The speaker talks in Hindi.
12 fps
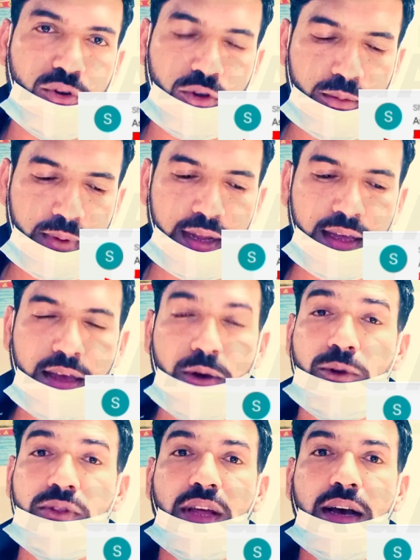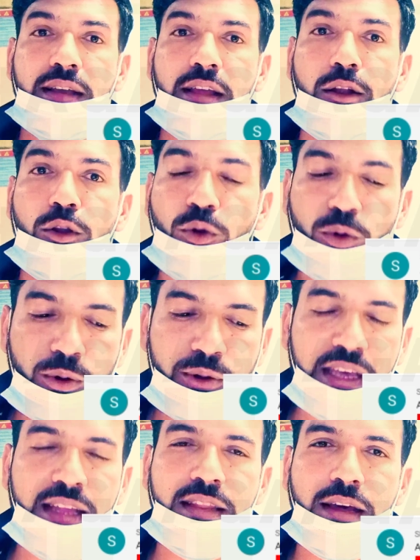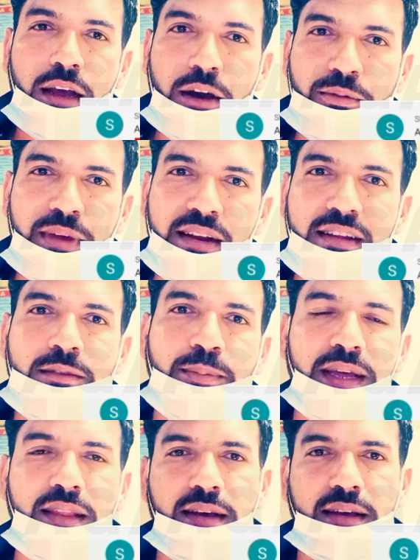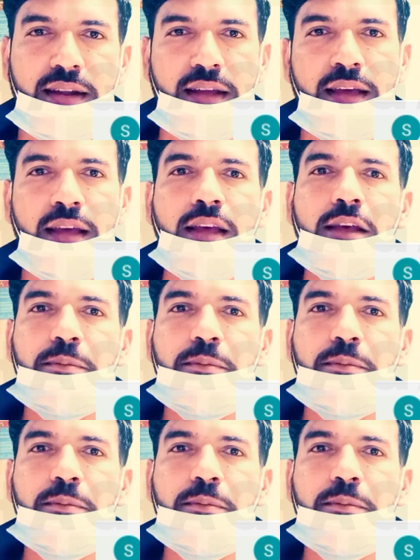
वीडियो बनाएं और ताकि लोगों के अंदर अवेयरनेस पैदा करें